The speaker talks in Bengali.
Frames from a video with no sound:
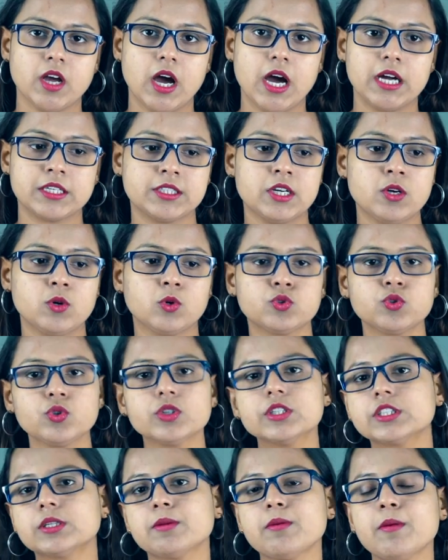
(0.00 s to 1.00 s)
আর সেই অসুর
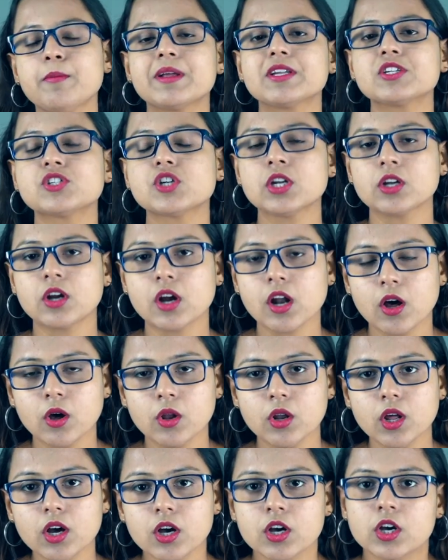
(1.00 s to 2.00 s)
হিসেবে মেনশন করা
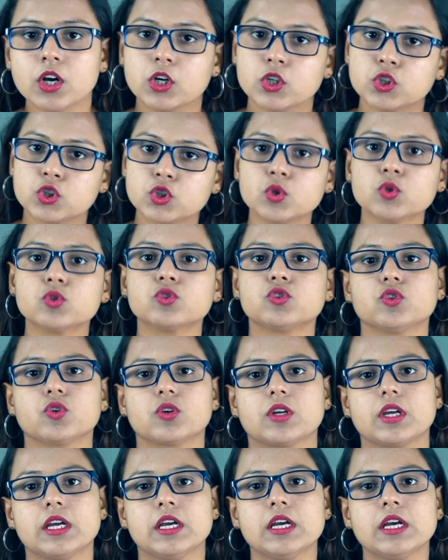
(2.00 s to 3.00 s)
হলো
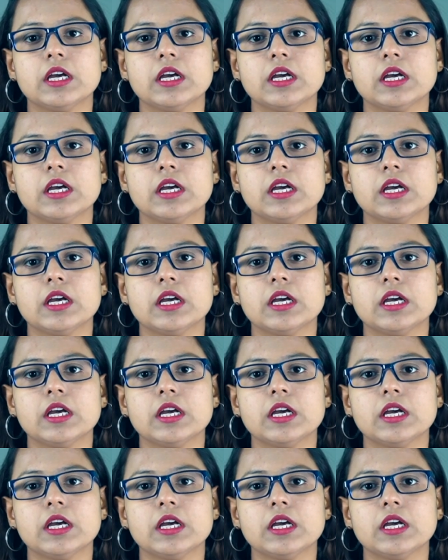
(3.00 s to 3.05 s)
সূর্যকে